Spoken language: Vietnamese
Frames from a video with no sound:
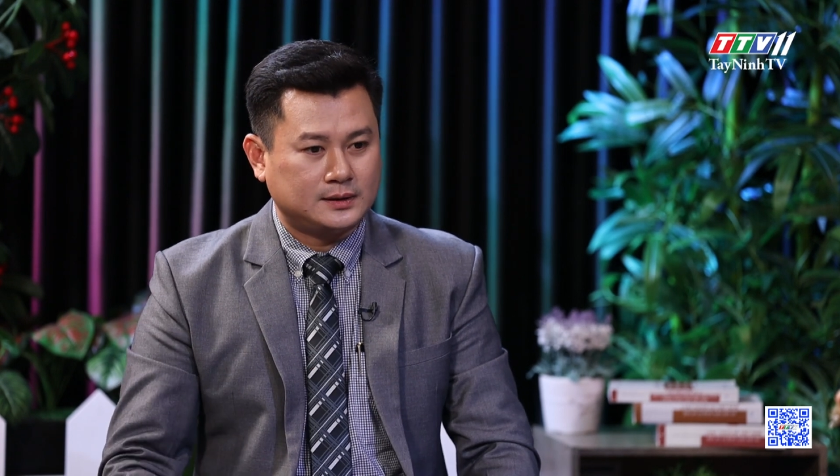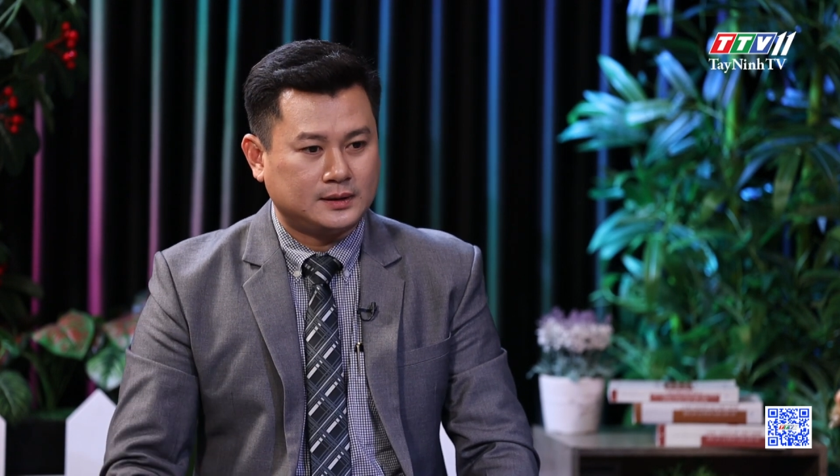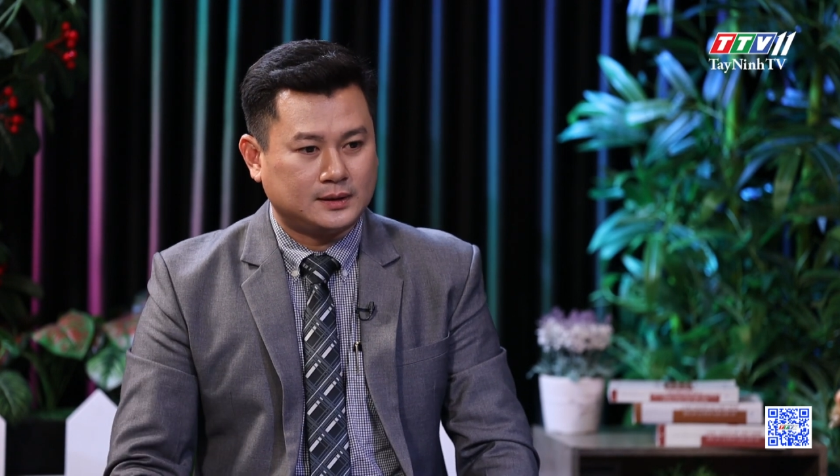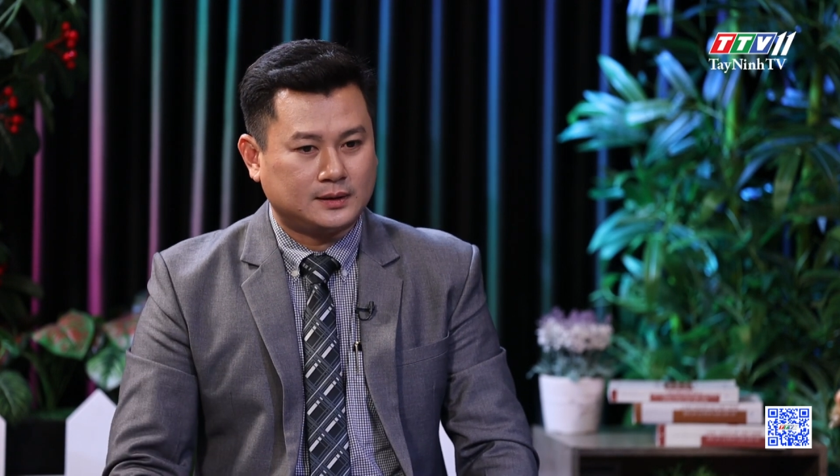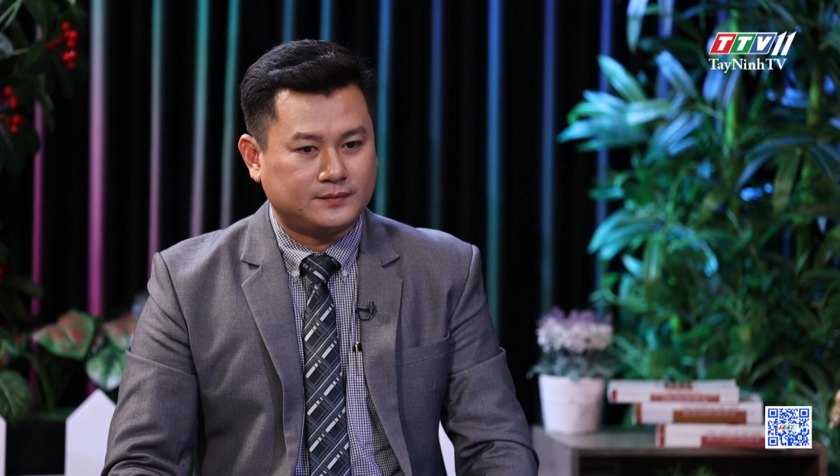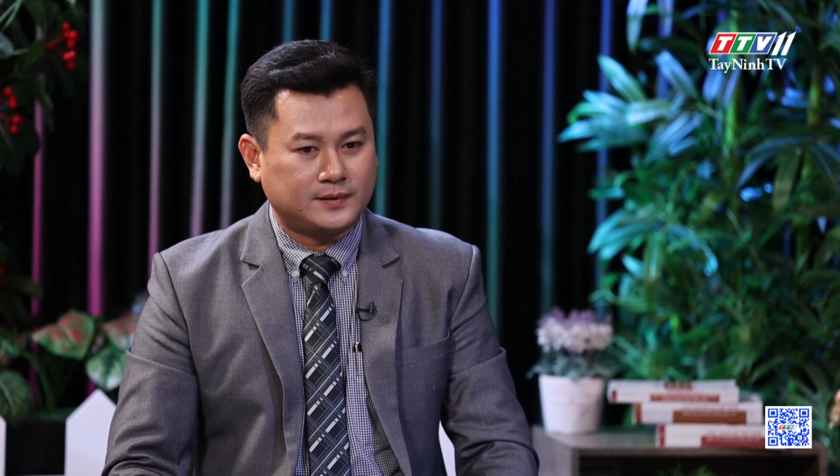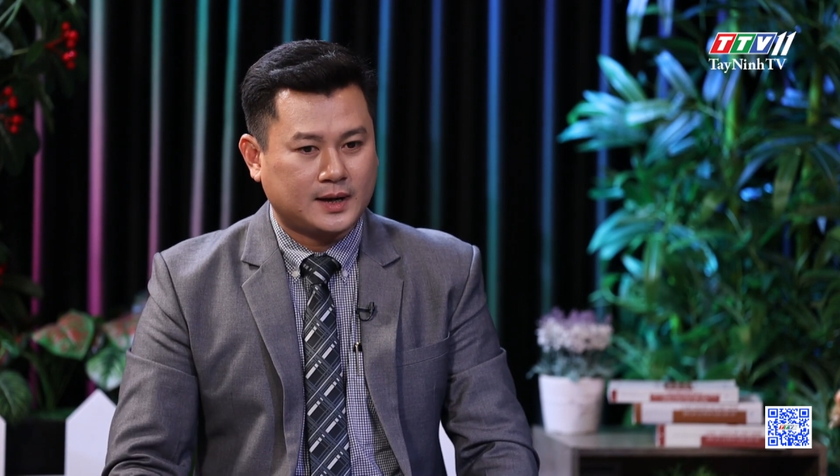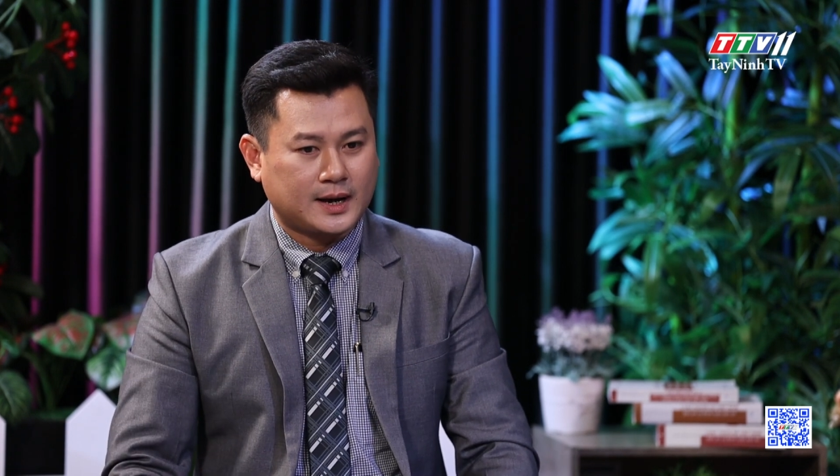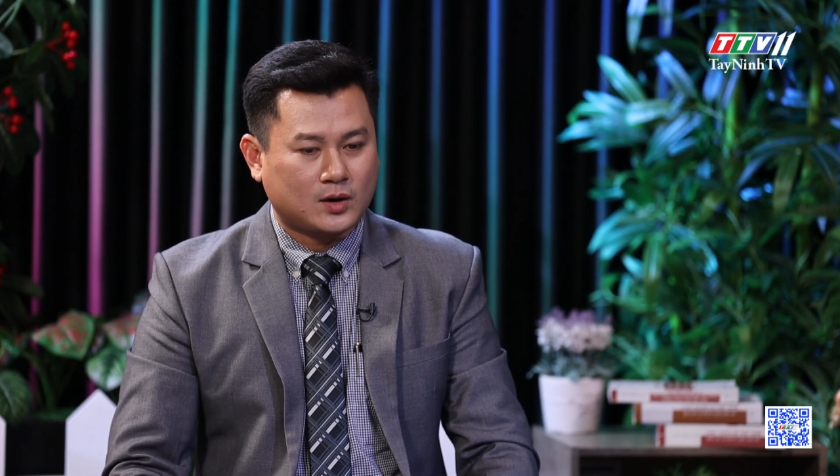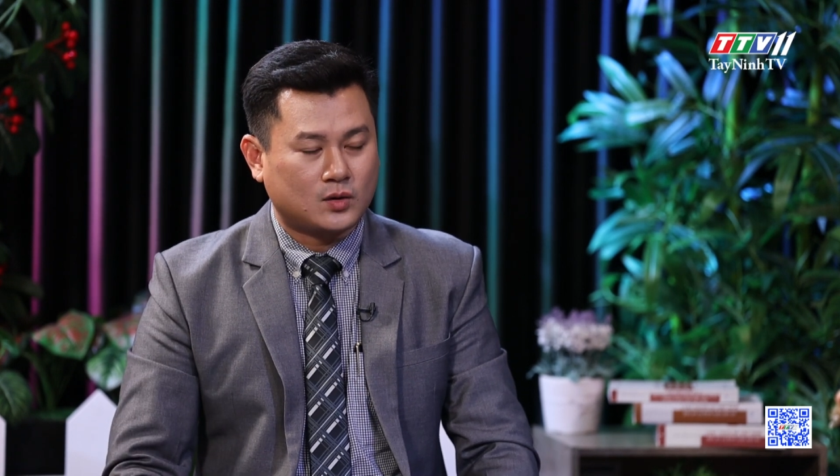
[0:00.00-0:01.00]
thì ngân
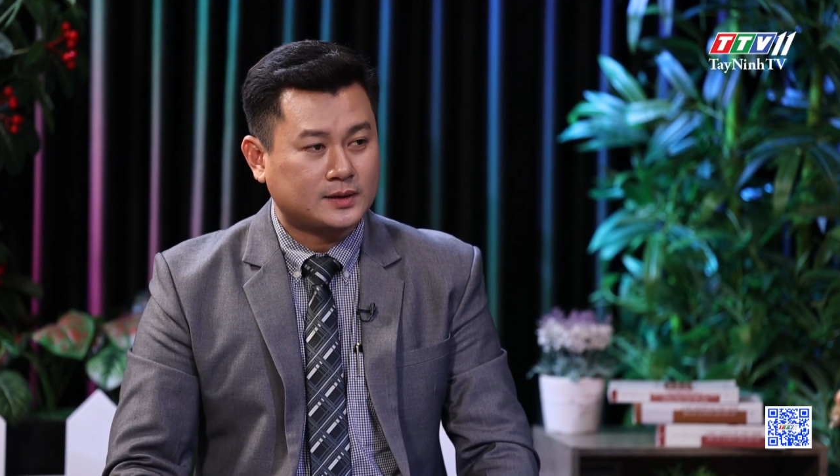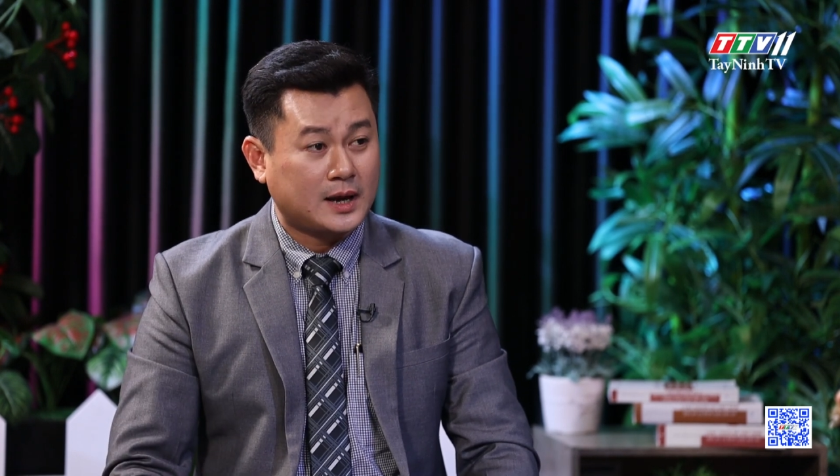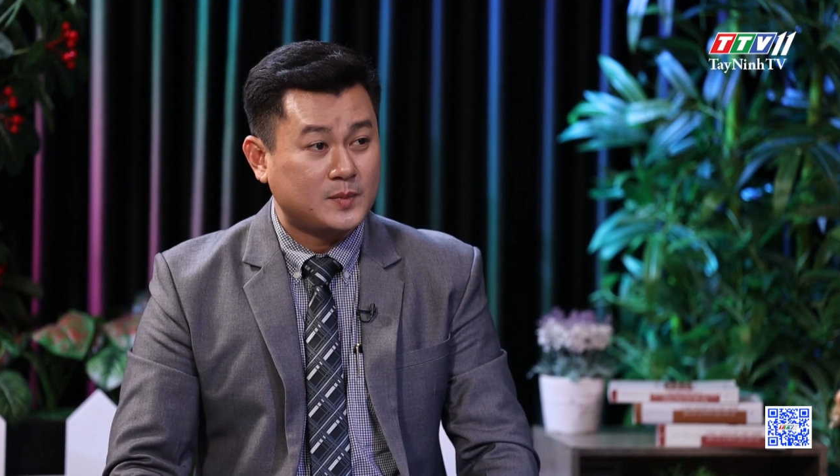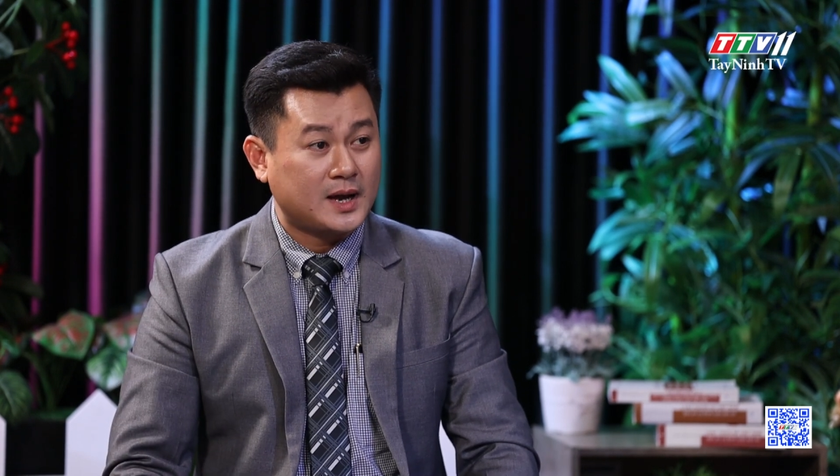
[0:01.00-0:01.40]
hàng còn tham